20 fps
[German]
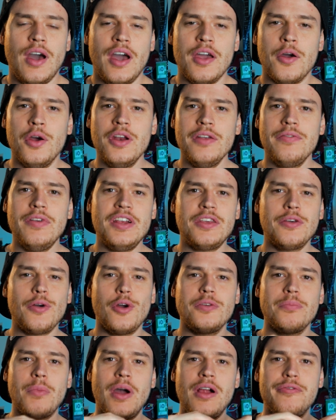Hi, heute will ich
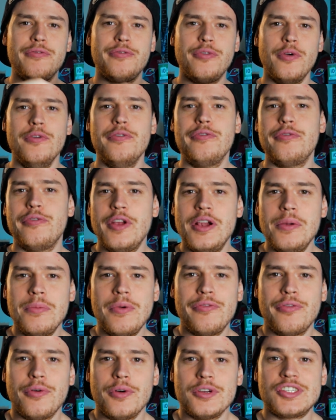euch mal fünf
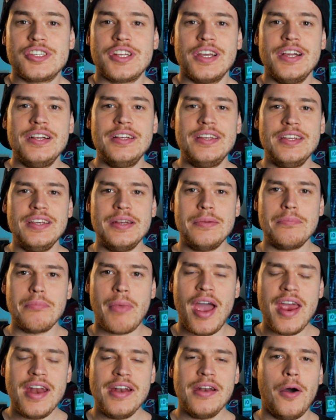Filme vorstellen, die in
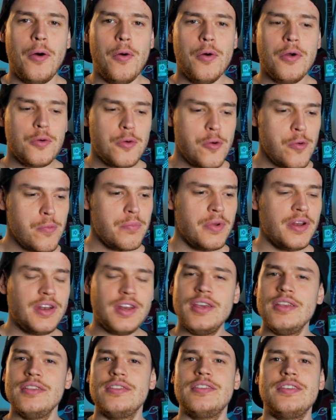meinen Augen
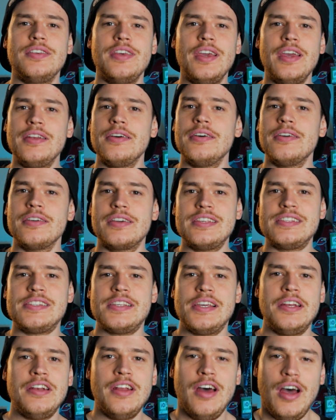unbedingt jeder
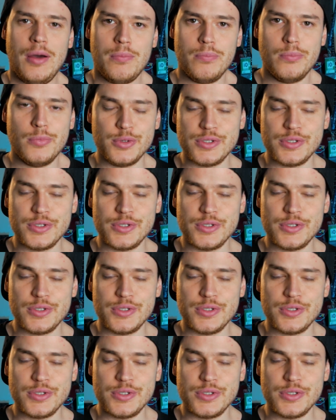gesehen haben